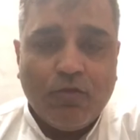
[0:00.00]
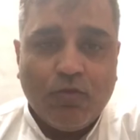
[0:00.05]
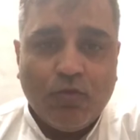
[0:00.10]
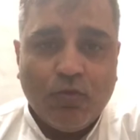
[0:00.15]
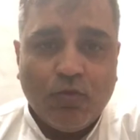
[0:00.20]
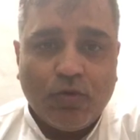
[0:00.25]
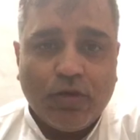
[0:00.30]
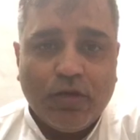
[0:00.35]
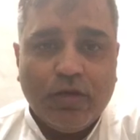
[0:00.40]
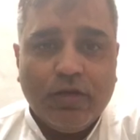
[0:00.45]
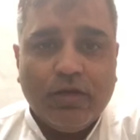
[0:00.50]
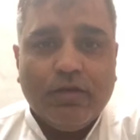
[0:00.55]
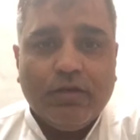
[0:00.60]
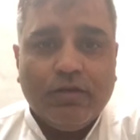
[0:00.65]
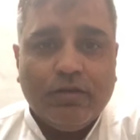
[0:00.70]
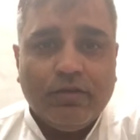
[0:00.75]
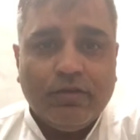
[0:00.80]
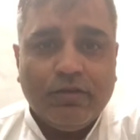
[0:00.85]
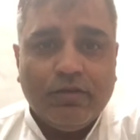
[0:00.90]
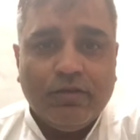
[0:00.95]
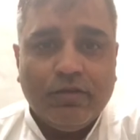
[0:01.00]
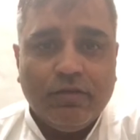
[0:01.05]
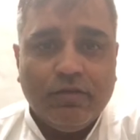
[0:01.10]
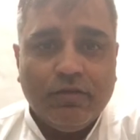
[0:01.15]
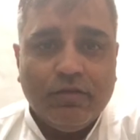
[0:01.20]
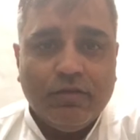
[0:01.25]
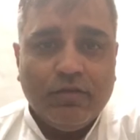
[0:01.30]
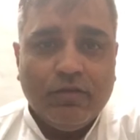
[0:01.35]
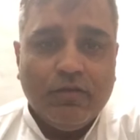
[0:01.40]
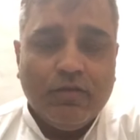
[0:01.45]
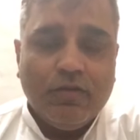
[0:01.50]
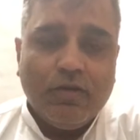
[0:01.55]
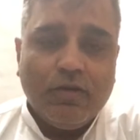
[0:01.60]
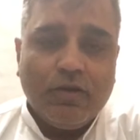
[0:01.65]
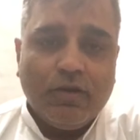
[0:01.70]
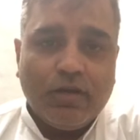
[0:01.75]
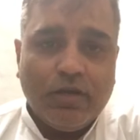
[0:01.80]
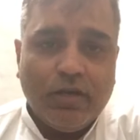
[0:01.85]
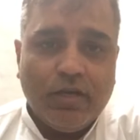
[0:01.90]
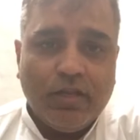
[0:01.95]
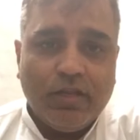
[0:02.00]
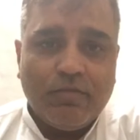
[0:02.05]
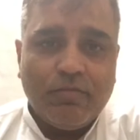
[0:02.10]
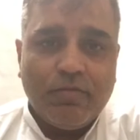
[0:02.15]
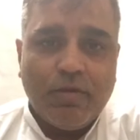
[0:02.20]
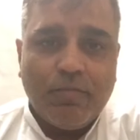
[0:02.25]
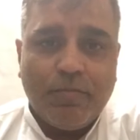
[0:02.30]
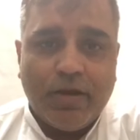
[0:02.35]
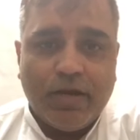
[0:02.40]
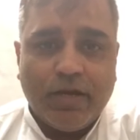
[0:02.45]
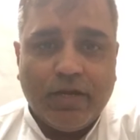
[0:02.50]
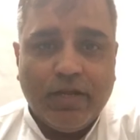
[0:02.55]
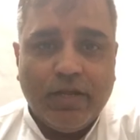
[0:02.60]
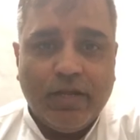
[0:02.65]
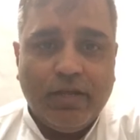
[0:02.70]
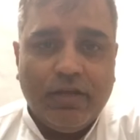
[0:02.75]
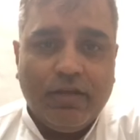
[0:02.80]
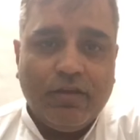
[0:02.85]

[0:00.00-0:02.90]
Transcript: क्योंकि केंद्र में बैठी